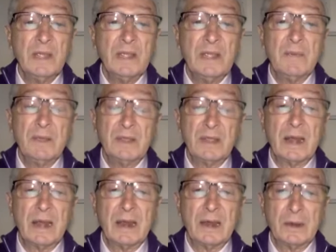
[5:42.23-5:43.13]
y
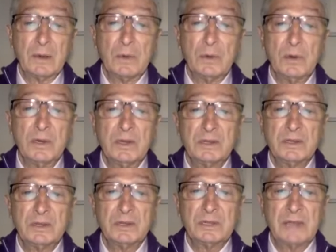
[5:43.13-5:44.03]
evitar las reuniones
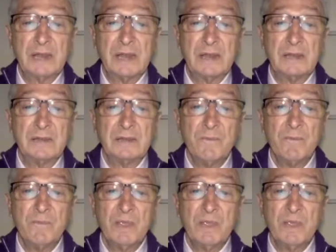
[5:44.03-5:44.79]
sociales.